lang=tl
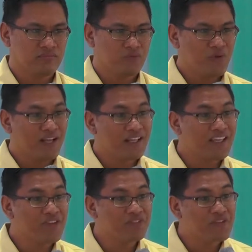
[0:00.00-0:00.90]
Wala kang
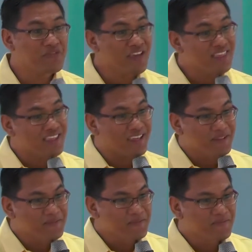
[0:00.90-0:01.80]
gift ng faith eh.
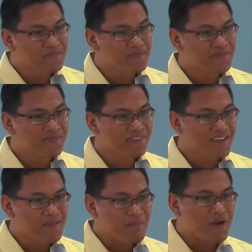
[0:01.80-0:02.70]

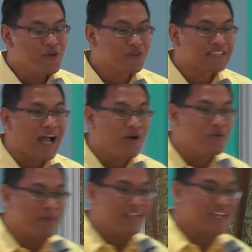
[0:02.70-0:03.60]
Pero yung
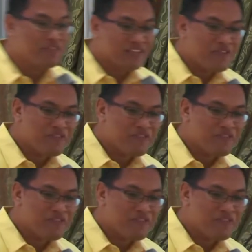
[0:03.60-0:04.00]
taong may gift ng